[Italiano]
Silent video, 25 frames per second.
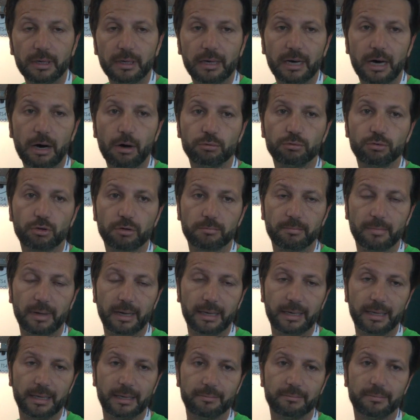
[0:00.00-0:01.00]
a un
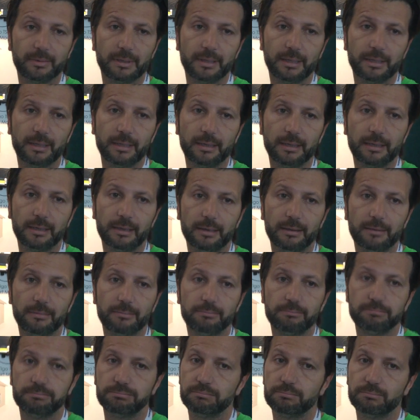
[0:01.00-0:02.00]
normale eh,
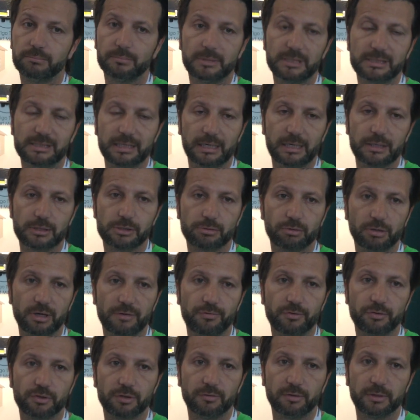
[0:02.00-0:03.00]
installazione
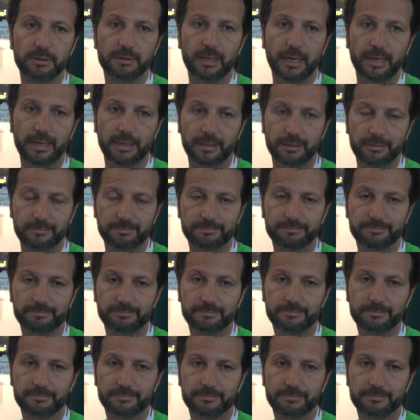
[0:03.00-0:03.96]
fotovoltaica.